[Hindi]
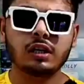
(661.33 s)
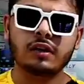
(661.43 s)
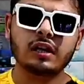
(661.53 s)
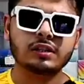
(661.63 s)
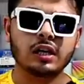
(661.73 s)
तीन
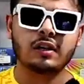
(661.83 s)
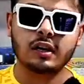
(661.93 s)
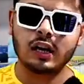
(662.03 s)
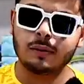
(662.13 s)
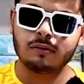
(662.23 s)
हजार का चार हजार
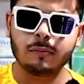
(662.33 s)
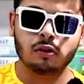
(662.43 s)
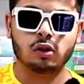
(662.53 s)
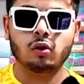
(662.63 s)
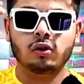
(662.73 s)
का आराम से बेच
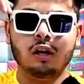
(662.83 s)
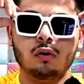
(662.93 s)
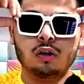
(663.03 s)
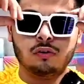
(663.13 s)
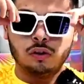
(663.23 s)
सकते हो सेल
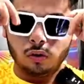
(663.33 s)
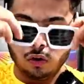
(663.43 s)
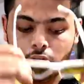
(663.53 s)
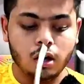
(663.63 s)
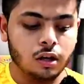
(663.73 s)
आउट कर सकते हो
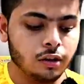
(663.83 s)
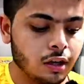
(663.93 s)
ये